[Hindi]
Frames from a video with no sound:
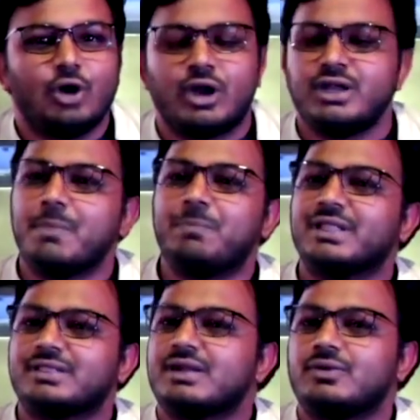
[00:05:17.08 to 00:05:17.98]
और
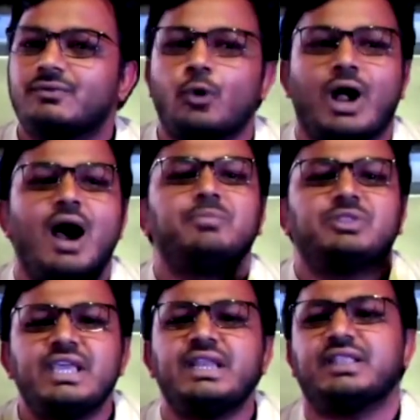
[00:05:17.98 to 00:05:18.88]
नब्बे तक वो काम
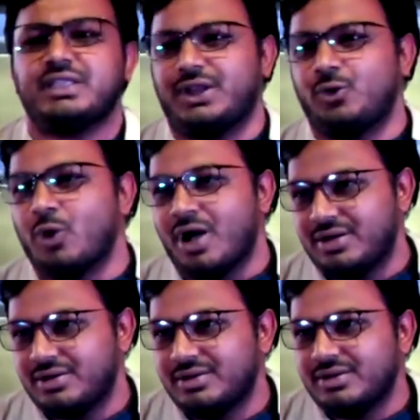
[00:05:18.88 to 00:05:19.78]
धीरे धीरे हुआ
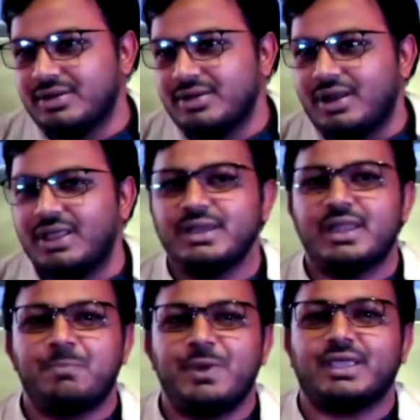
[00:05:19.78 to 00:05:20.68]

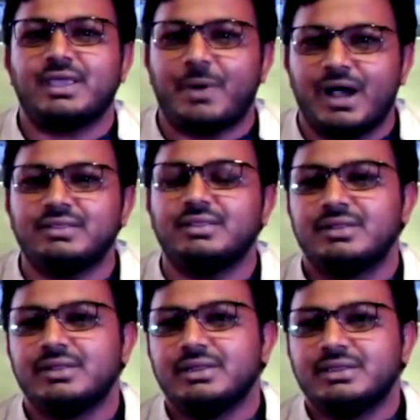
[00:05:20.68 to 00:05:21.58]
लेकिन नब्बे के बाद
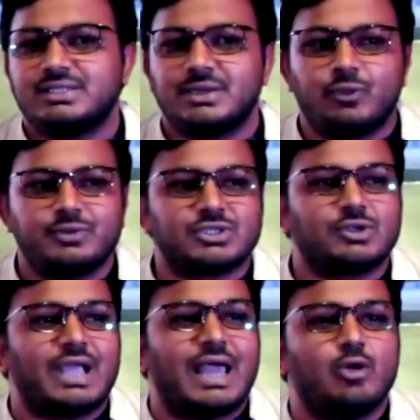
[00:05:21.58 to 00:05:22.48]
जब वो
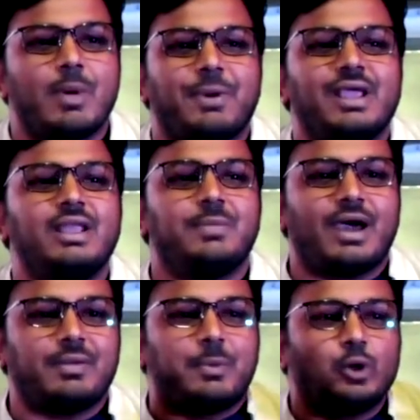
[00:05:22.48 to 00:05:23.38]
विश्वविद्यालयों में पहली
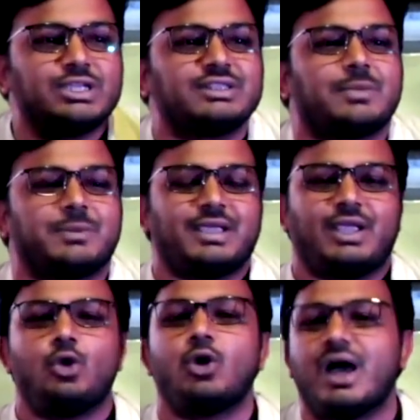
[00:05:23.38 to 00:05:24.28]
बार बहुजन तबके
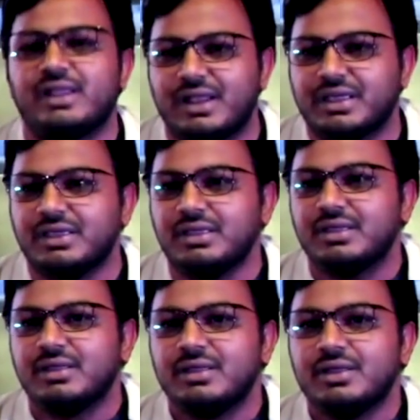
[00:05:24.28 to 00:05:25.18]
के लोग आने लगे
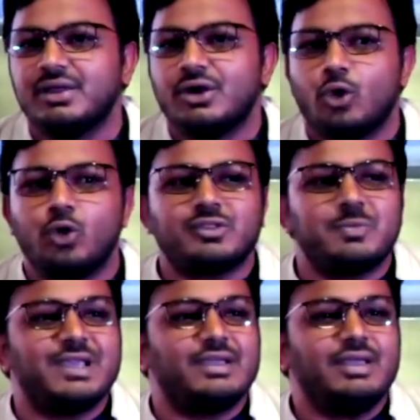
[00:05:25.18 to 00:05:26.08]

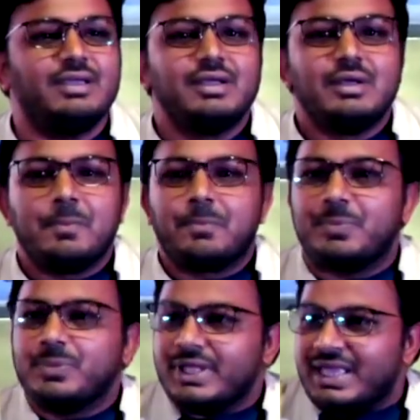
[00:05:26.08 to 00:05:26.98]
उसमें
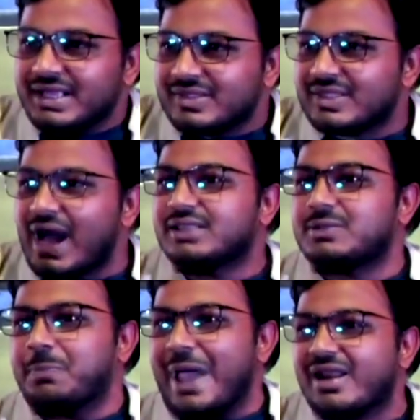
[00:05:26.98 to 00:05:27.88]
एक
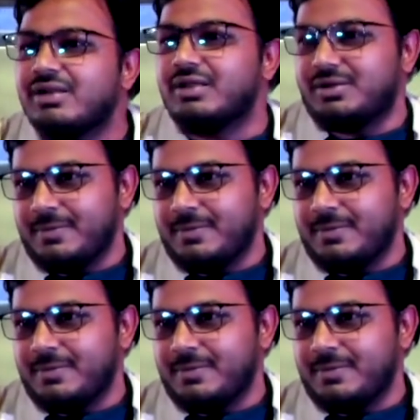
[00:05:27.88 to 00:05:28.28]
साथ पैरल